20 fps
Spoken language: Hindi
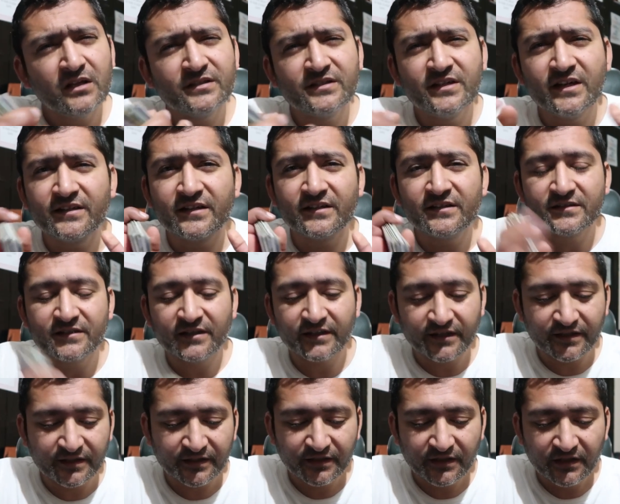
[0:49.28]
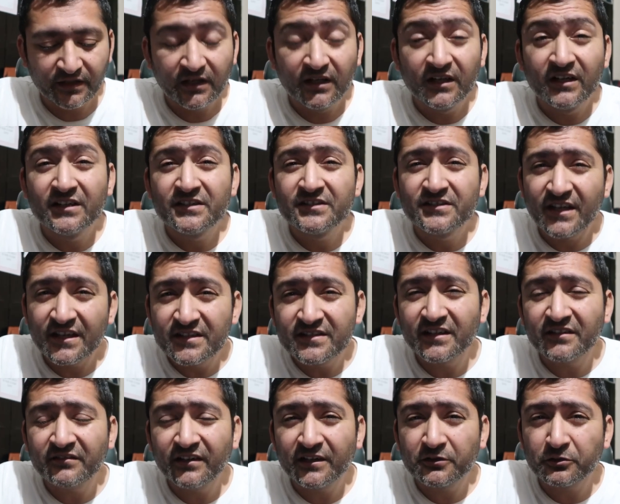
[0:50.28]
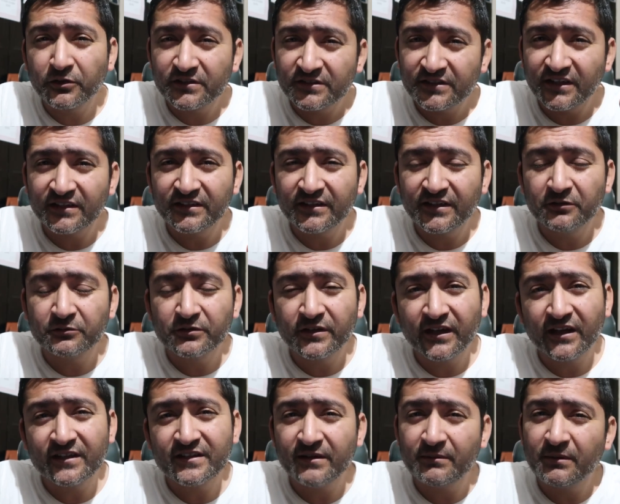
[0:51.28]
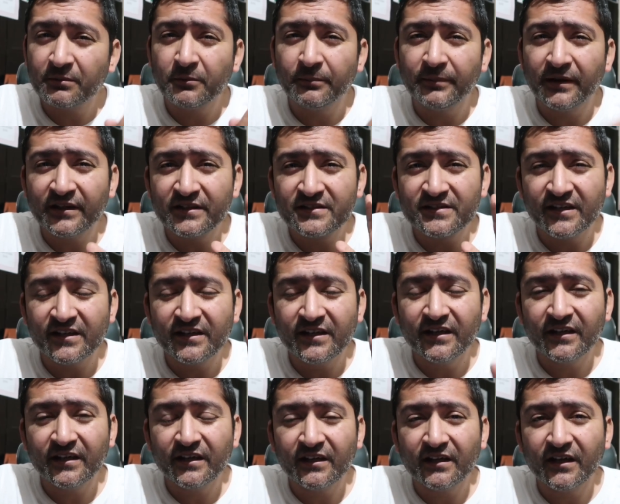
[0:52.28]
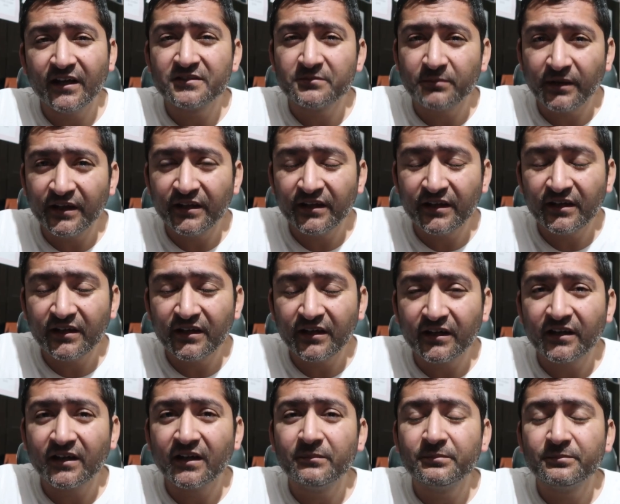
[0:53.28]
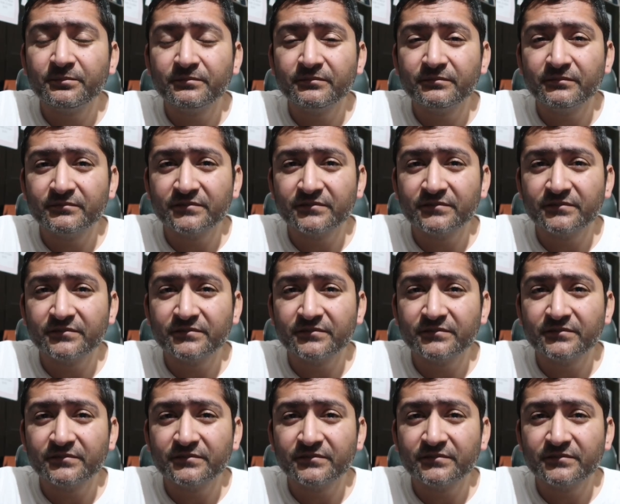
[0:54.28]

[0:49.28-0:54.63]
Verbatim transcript: छः दर्जन चले गए शंजन वाले थोड़े सख्त थे उन्होंने कहा जी हम आपको पहले छः देंगे आजमाएंगे अगर आप